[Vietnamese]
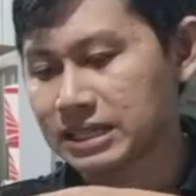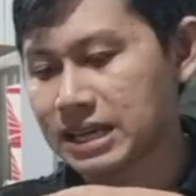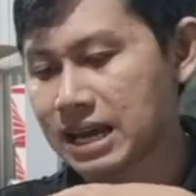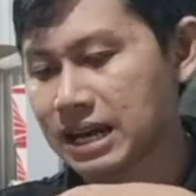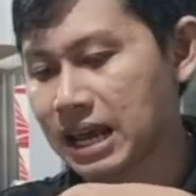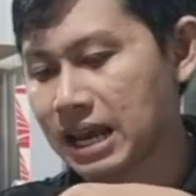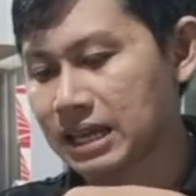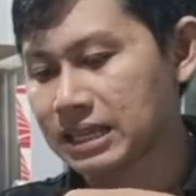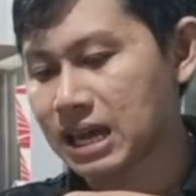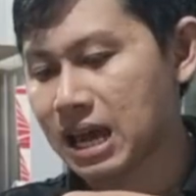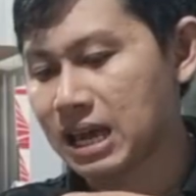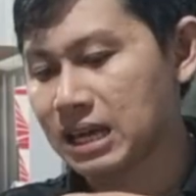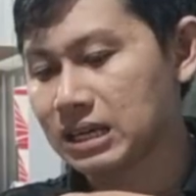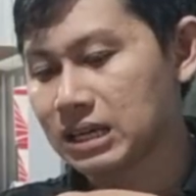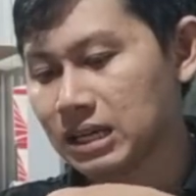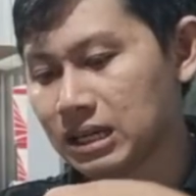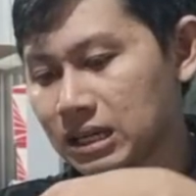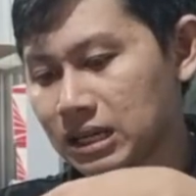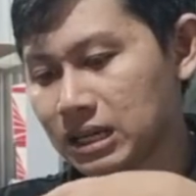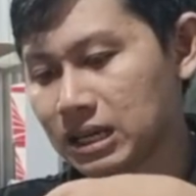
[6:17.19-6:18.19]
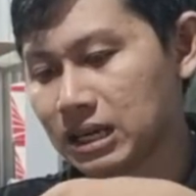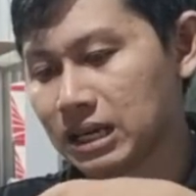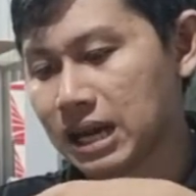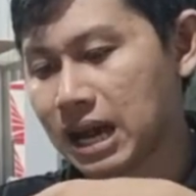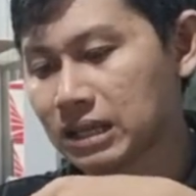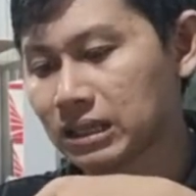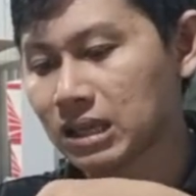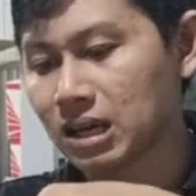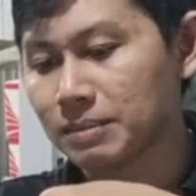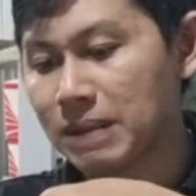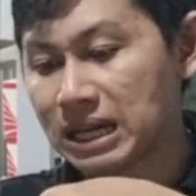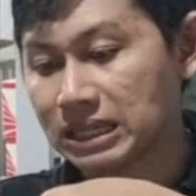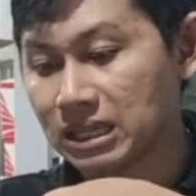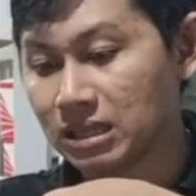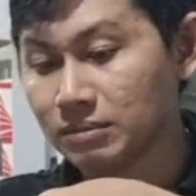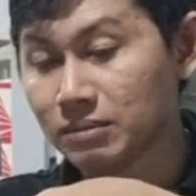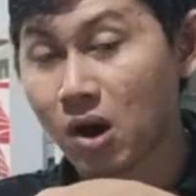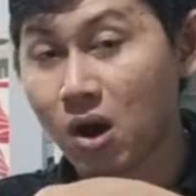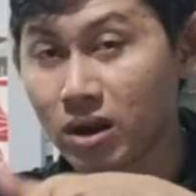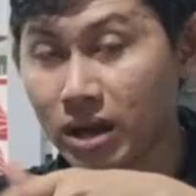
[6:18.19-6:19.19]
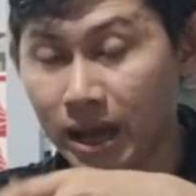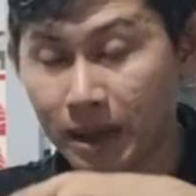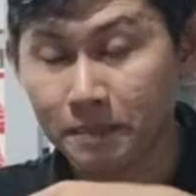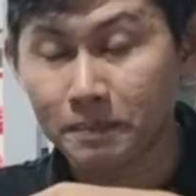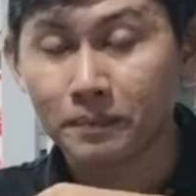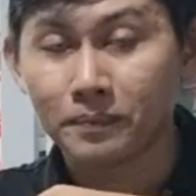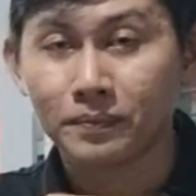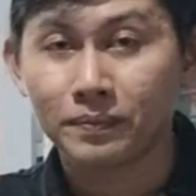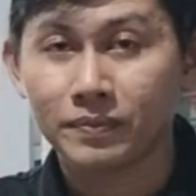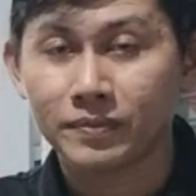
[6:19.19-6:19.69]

Chai này là chai HT39 bo kẽm.